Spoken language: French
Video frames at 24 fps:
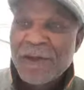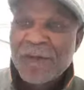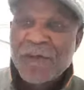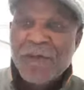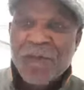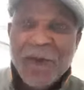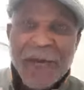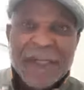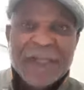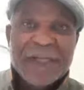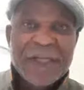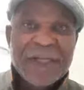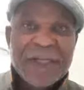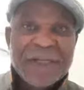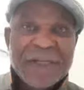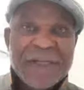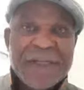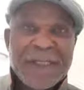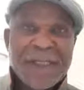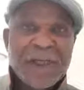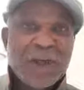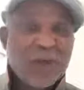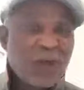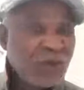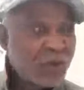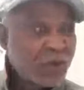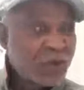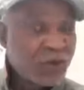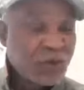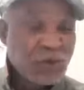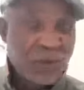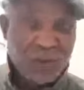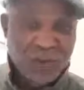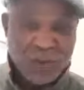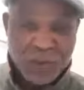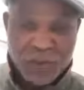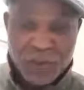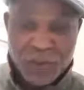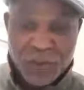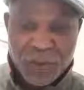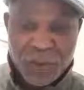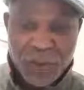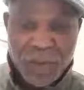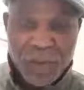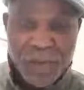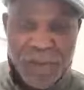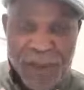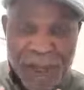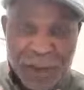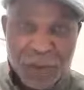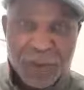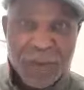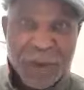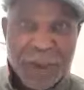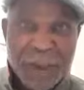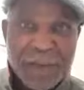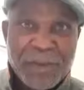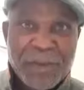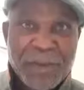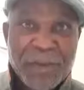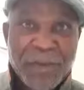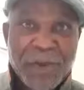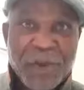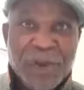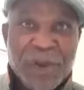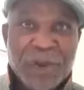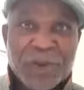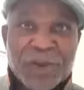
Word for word: Moi, j'ai dit que je ne parlerai plus